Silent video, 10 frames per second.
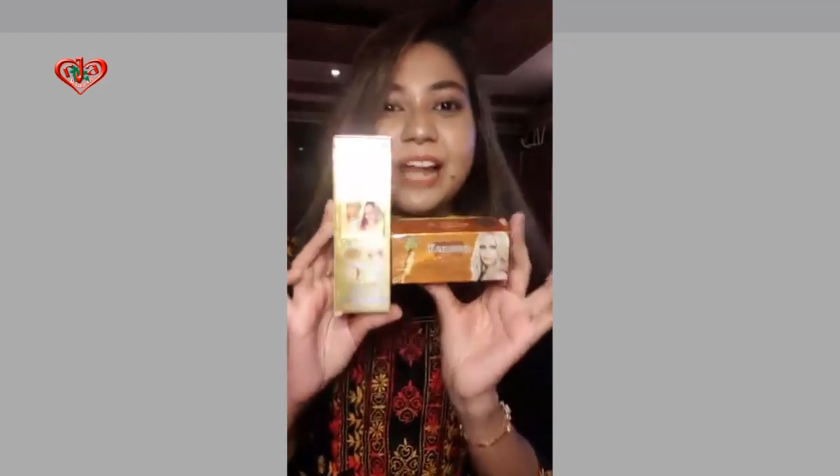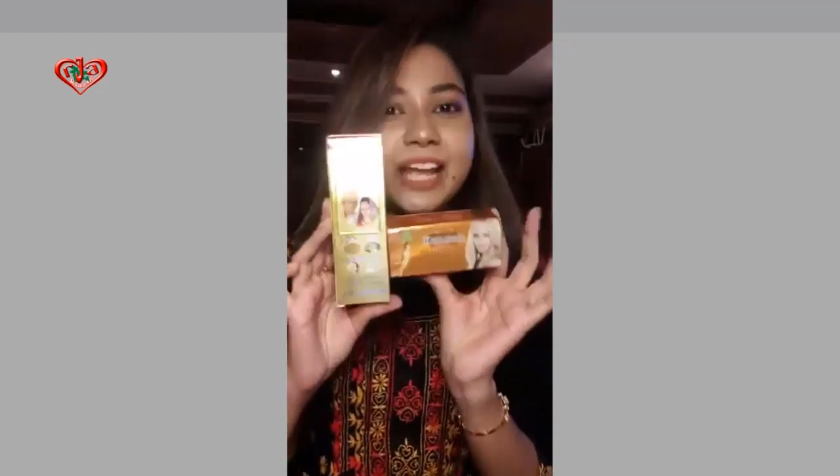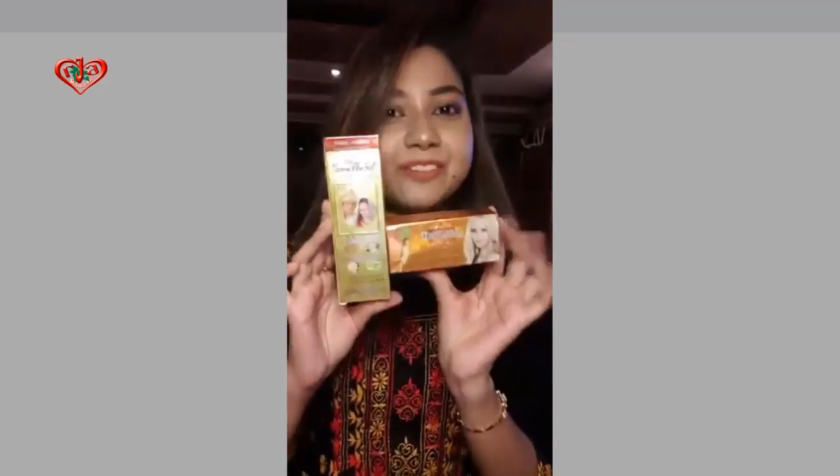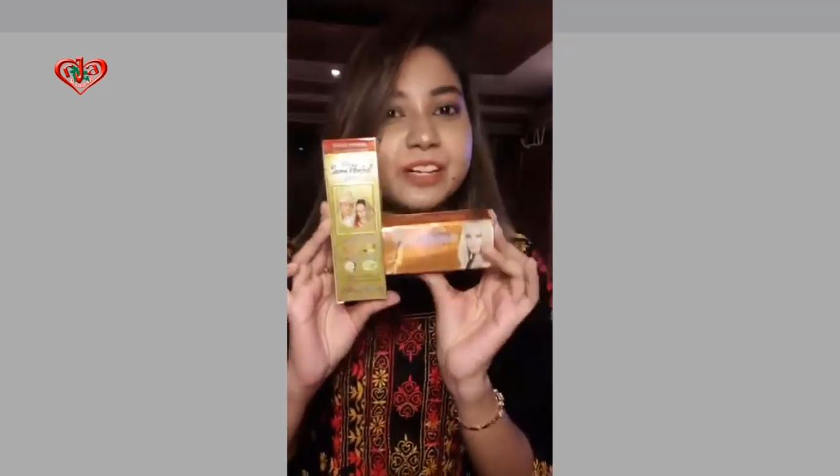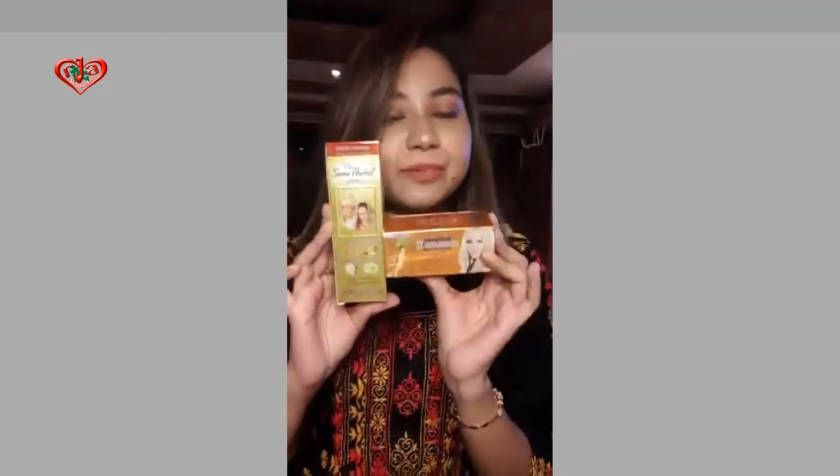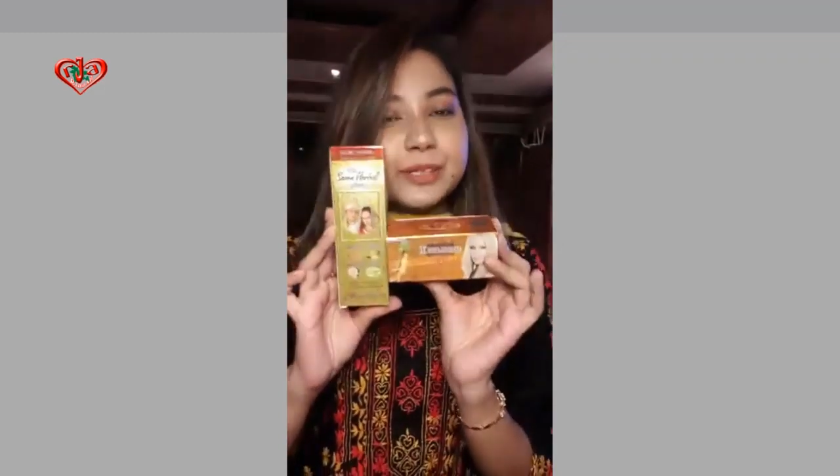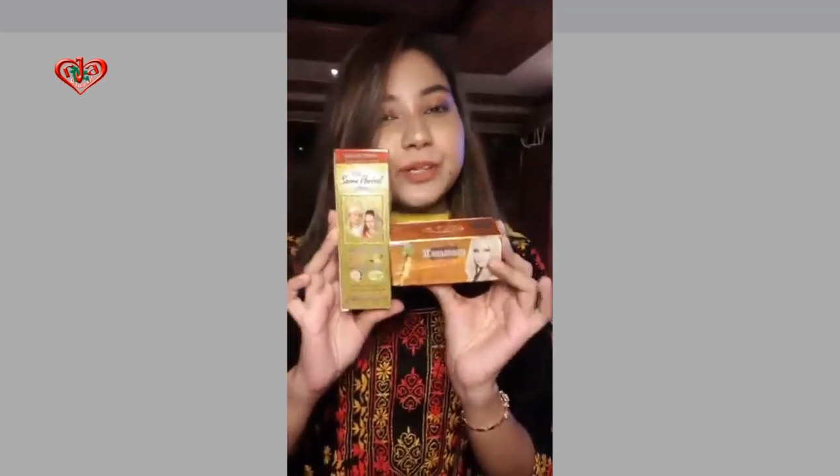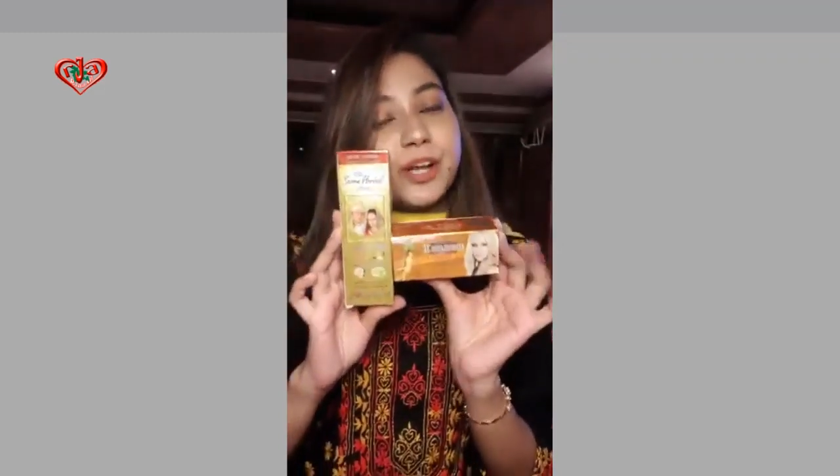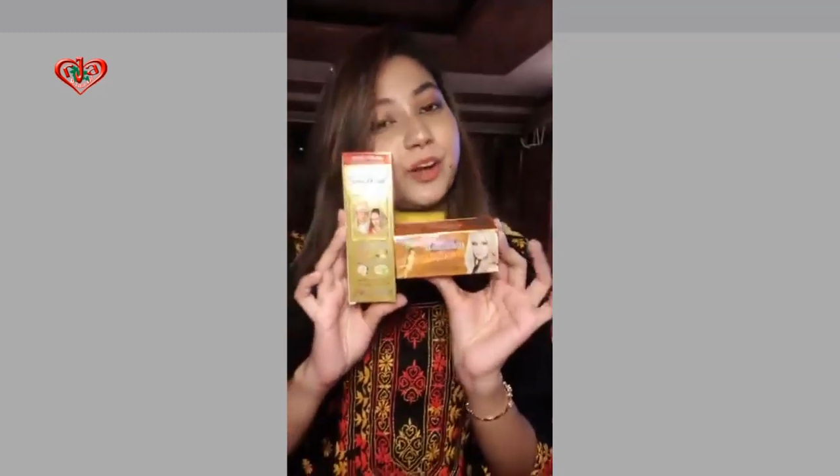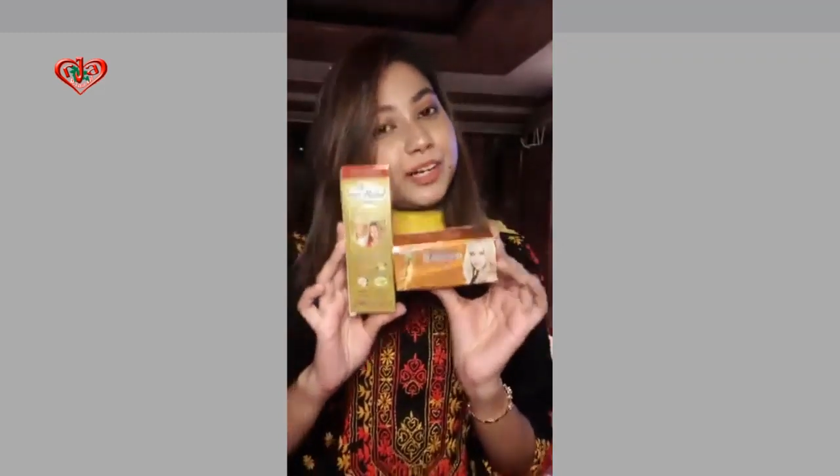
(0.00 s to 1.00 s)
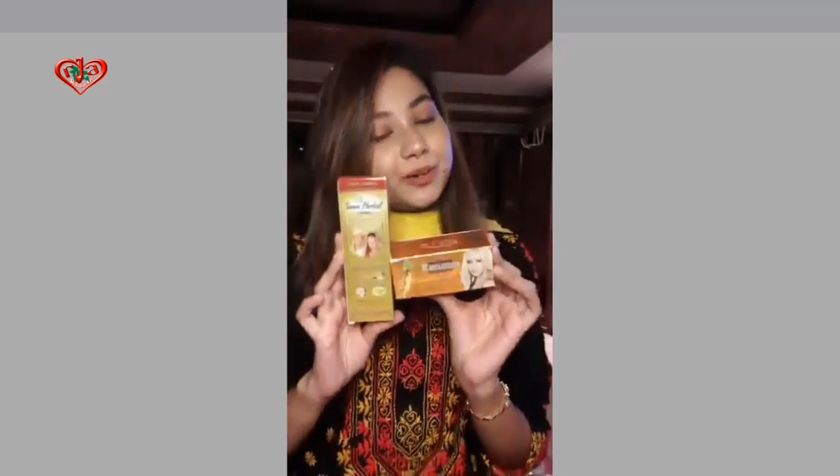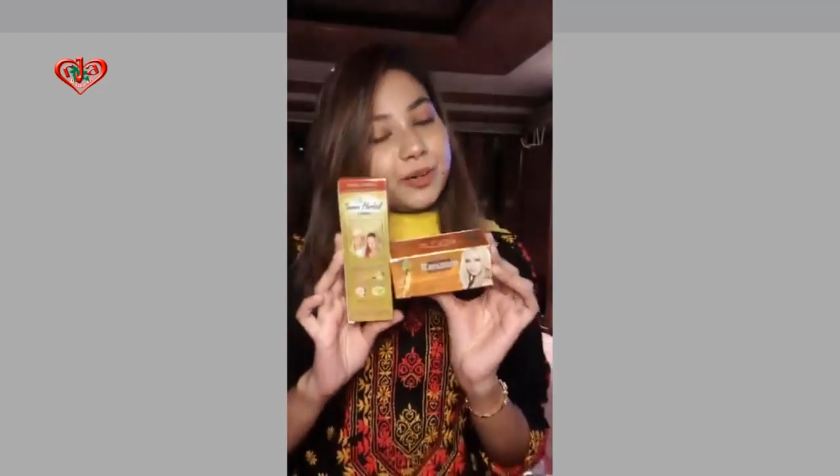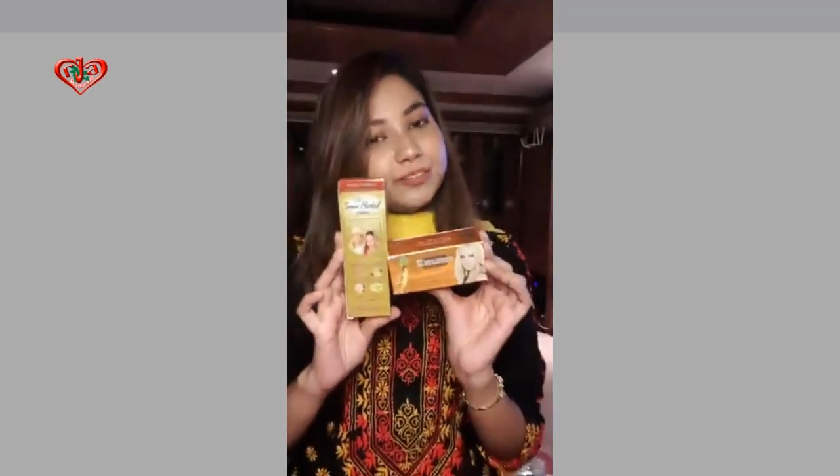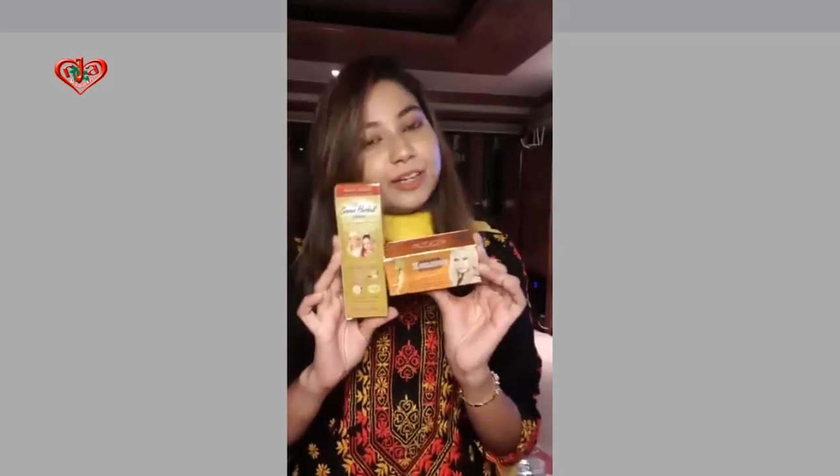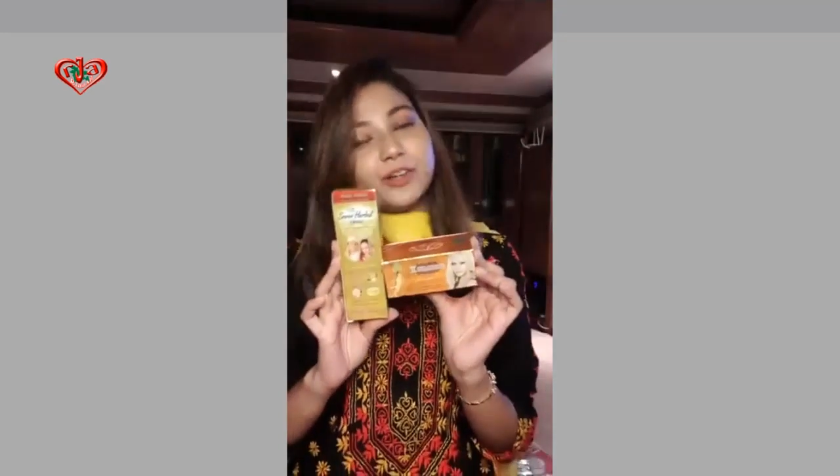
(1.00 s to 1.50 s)
লাইভের ভিতরে অর্ডার করে
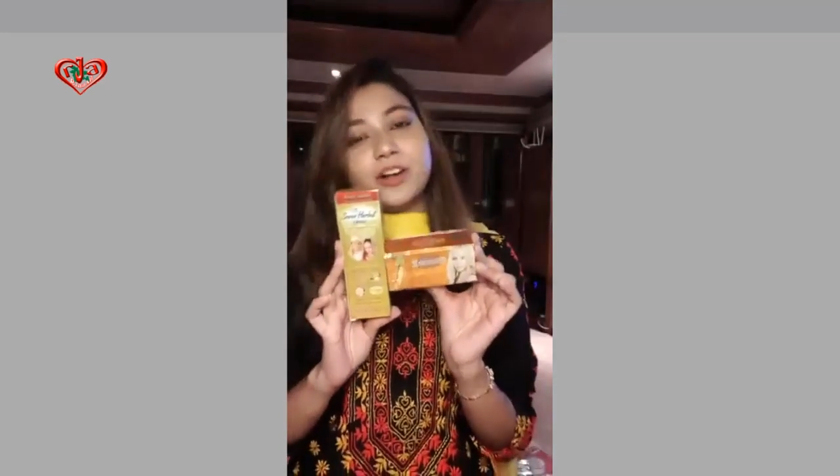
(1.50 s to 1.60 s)
ফেলো